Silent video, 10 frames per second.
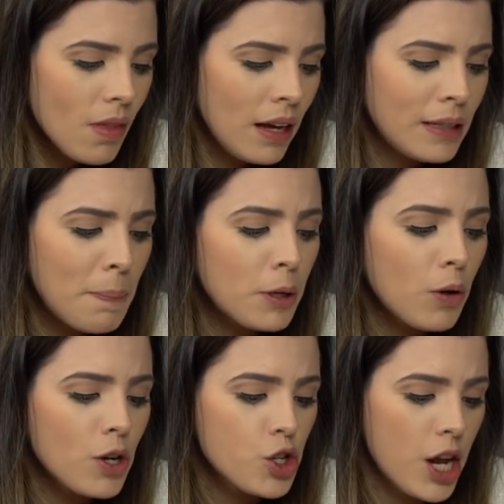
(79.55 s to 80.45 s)
Até
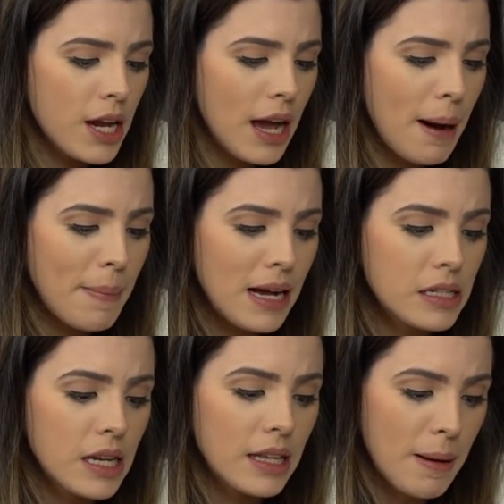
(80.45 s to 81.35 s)
porque eu achei a
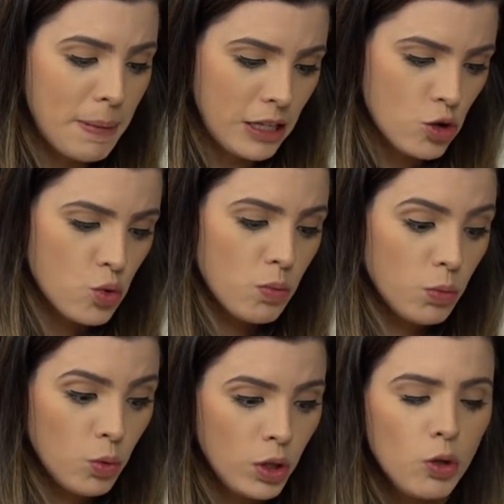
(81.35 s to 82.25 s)
massa da patachu
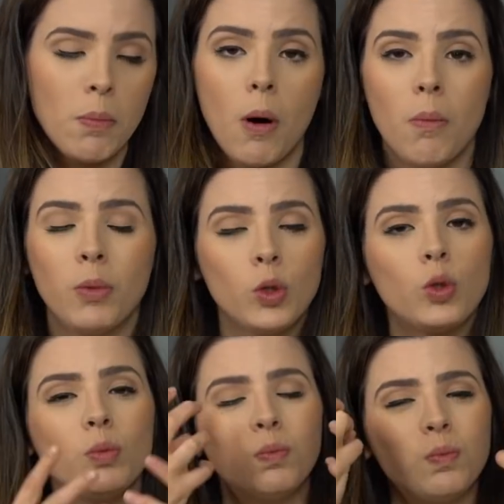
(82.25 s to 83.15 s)
muito
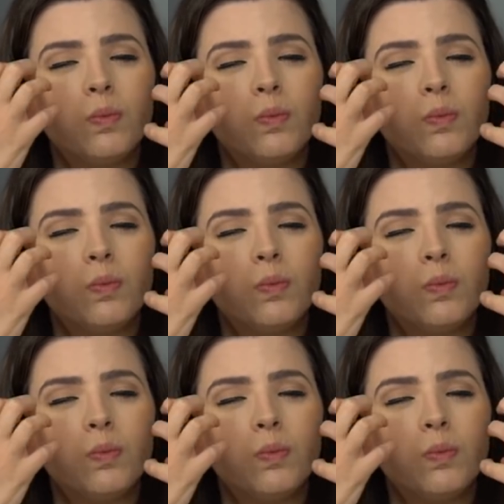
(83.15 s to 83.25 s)
muito